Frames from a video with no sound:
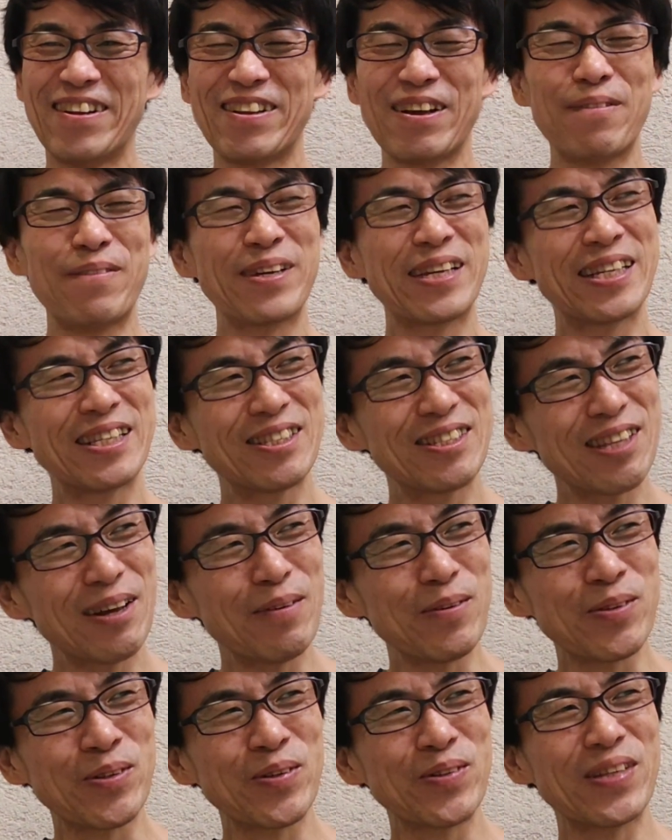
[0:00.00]
であんまきつさ
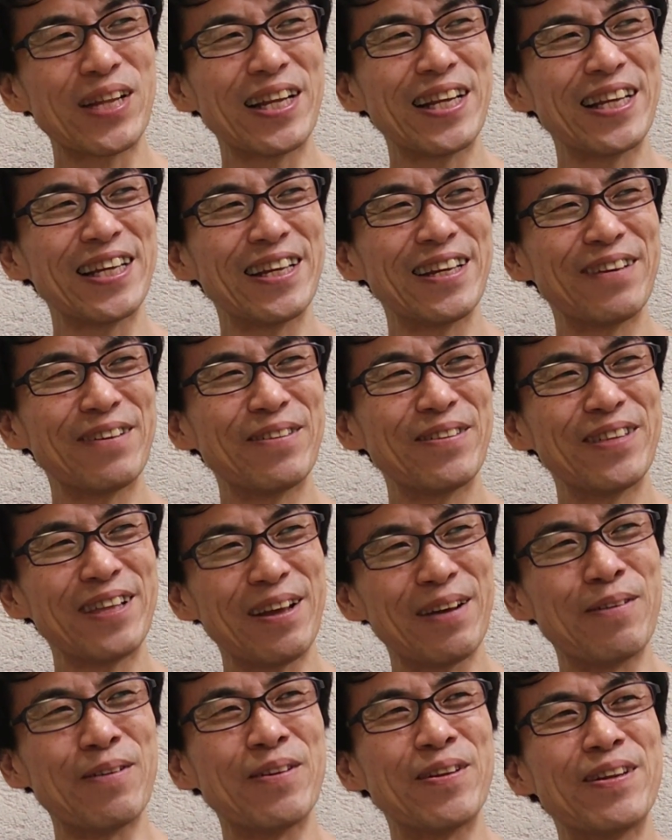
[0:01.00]
もそんなに
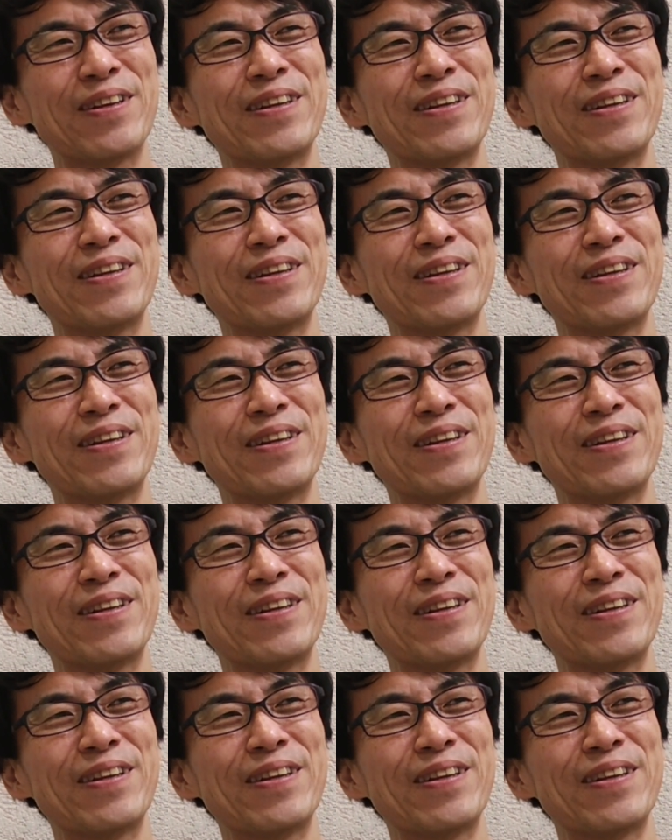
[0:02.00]
ね